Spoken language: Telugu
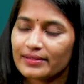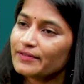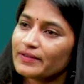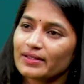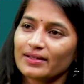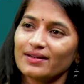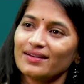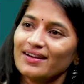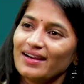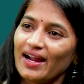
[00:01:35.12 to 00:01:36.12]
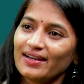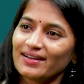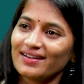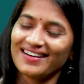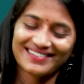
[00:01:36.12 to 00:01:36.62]
డెఫినెట్ గా
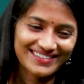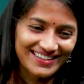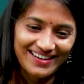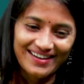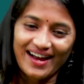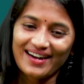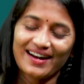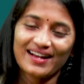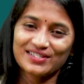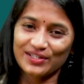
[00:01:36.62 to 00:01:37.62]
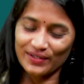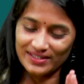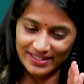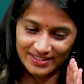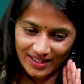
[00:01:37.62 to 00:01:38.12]
అంతే అండ్ రాజ్ కి
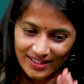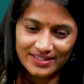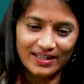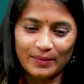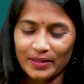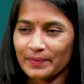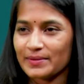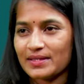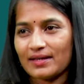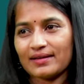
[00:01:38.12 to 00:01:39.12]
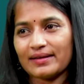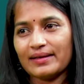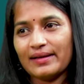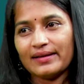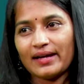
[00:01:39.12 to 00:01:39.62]
శిక్ష ఖచ్చితంగా పడిపిస్తానండి
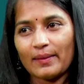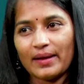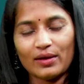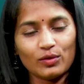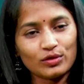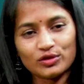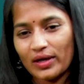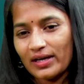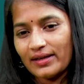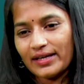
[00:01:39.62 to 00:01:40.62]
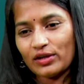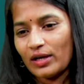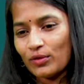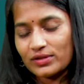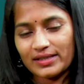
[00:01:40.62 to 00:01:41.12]
నన్ను వద్దు అని అంటే ఏదో
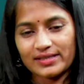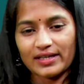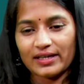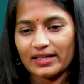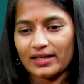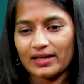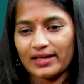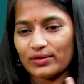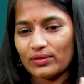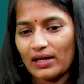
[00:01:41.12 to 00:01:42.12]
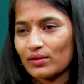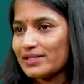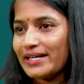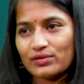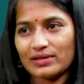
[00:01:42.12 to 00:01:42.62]
నన్ను మోసం చేశాడని నేను నాలుగు
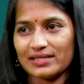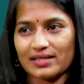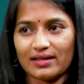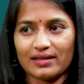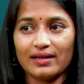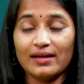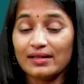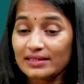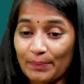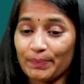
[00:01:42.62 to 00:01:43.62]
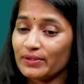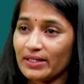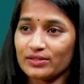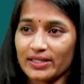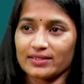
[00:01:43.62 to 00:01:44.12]
రోజులు లేట్ వదిలేసేదాన్ని తప్పుడుది
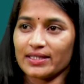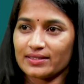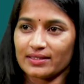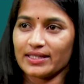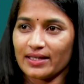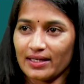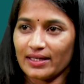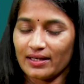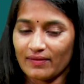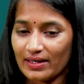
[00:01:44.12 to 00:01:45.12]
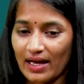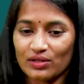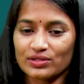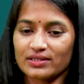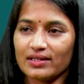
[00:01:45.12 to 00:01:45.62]
అని చేయాలి అన్న వాడు
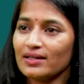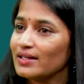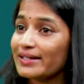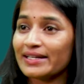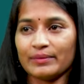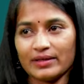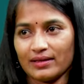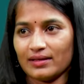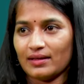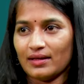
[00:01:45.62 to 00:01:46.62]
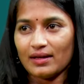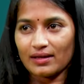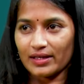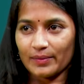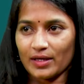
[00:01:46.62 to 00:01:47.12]
ఆలోచన క్రిమినల్
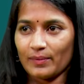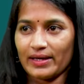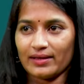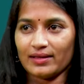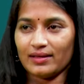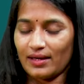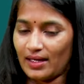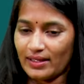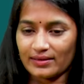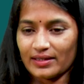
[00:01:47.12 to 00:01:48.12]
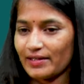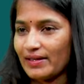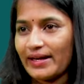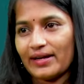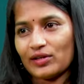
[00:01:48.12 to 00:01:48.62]
క్రిమినల్ మైండ్ అది అతనికి
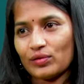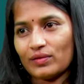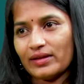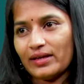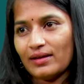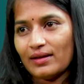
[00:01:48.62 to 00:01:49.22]
వాళ్ళ డాడీకి ఉంది